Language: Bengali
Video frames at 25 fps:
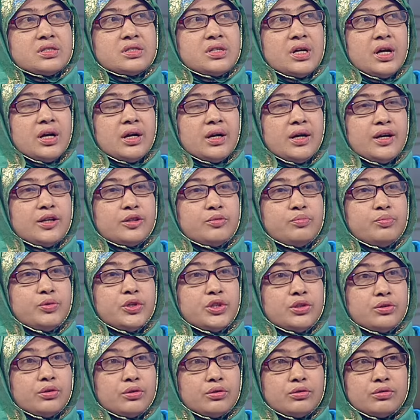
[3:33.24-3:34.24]
জাকাত
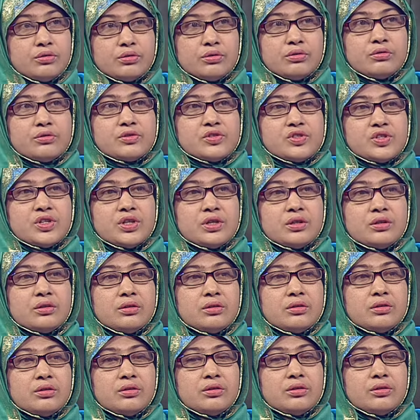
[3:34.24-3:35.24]
বিতরণ করছেন
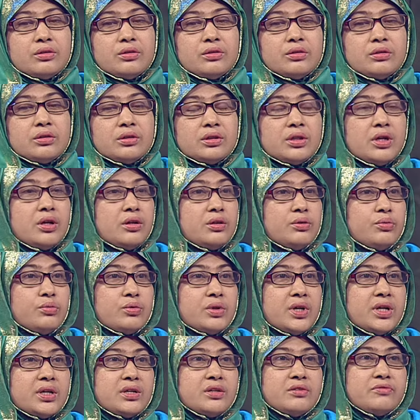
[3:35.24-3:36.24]
তাহলে
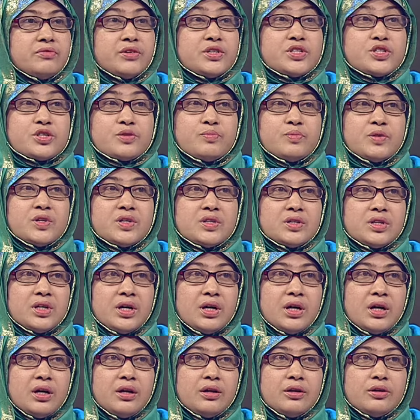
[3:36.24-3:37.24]
ওনার
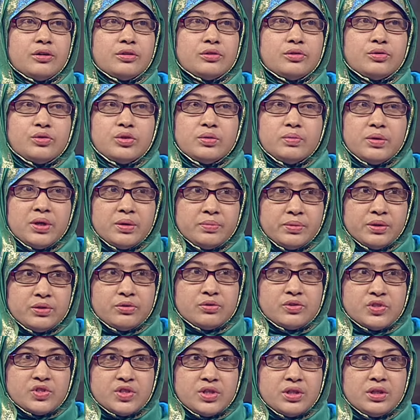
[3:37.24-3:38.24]
ইনভেস্টমেন্টটা দুইভাবে
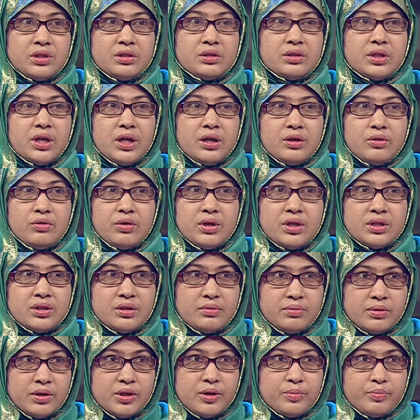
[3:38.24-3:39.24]
হচ্ছে তাকোয়ার
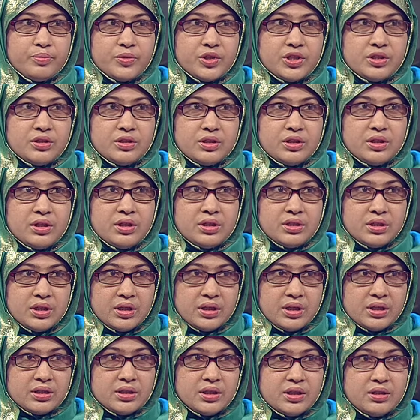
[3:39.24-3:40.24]
ডেভেলপমেন্ট
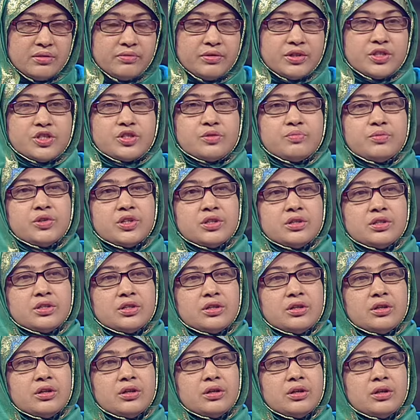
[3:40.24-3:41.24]
এটার একটা ইনভেস্টমেন্ট
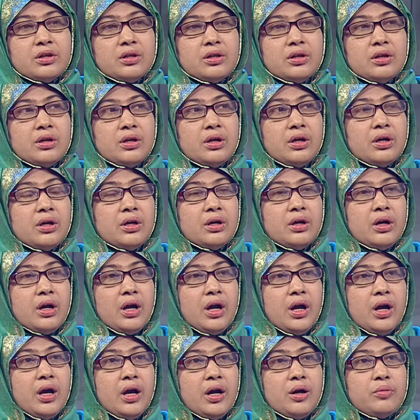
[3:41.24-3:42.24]

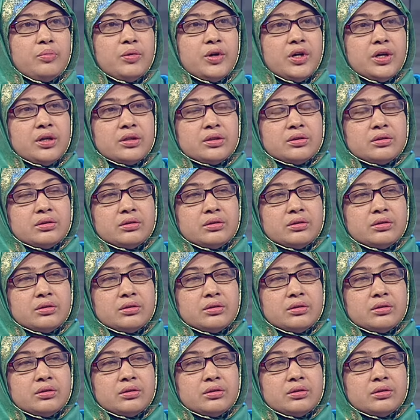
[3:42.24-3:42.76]
আবার